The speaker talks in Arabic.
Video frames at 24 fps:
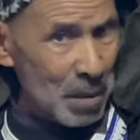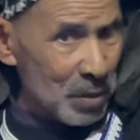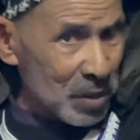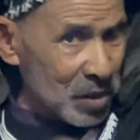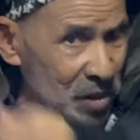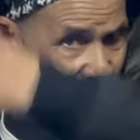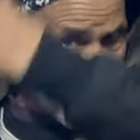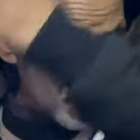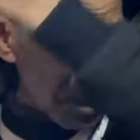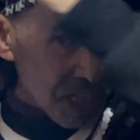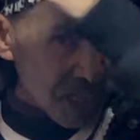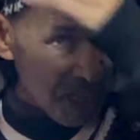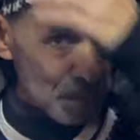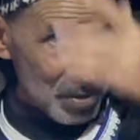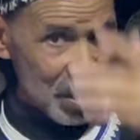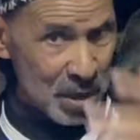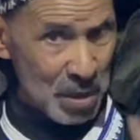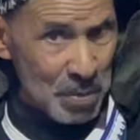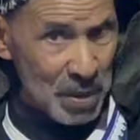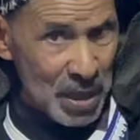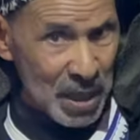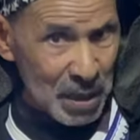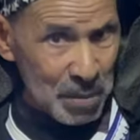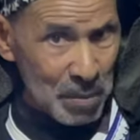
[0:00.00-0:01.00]
الابتدائيه مشي
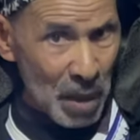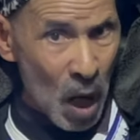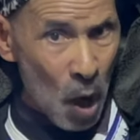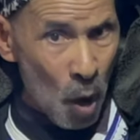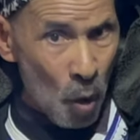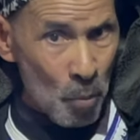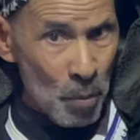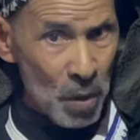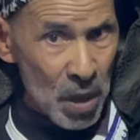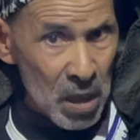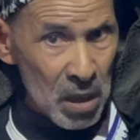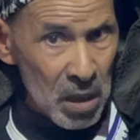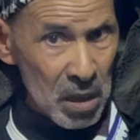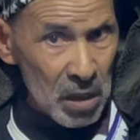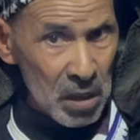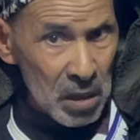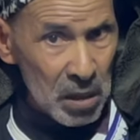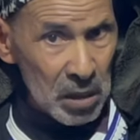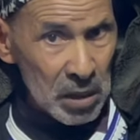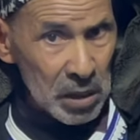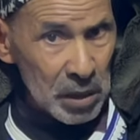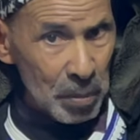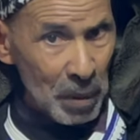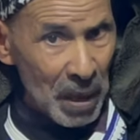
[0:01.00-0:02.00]
بينك معاهم
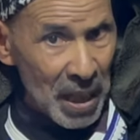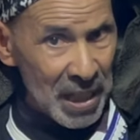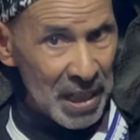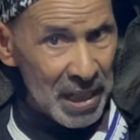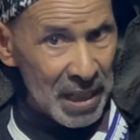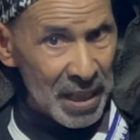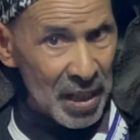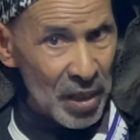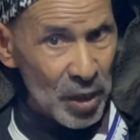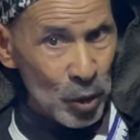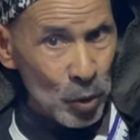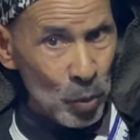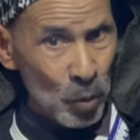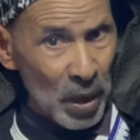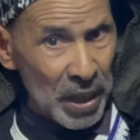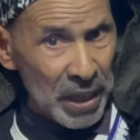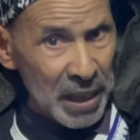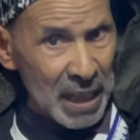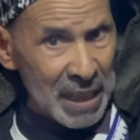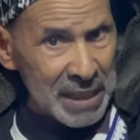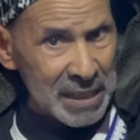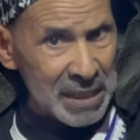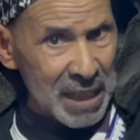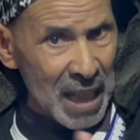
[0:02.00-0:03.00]
طبالي على ذيك
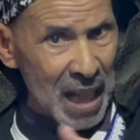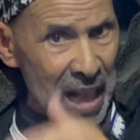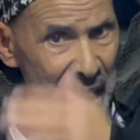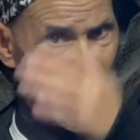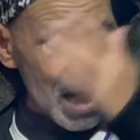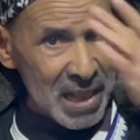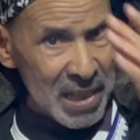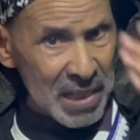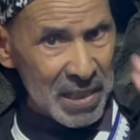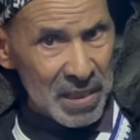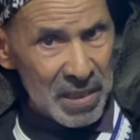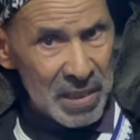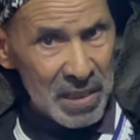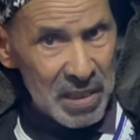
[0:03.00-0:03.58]
الورقه داها لي